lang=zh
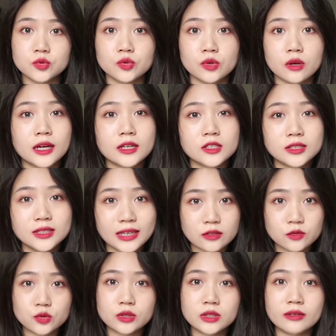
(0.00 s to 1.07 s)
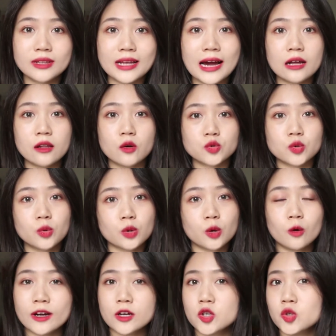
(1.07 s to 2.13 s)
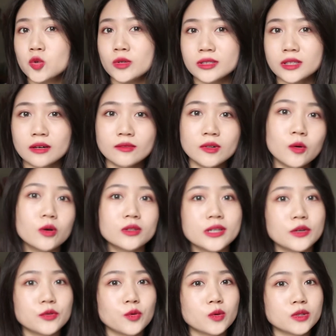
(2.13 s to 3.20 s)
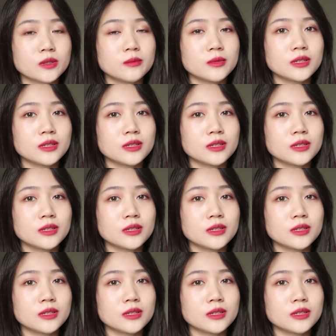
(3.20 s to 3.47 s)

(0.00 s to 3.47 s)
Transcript: 那之前就是因为大家老说我头发顺，想问我在用什么，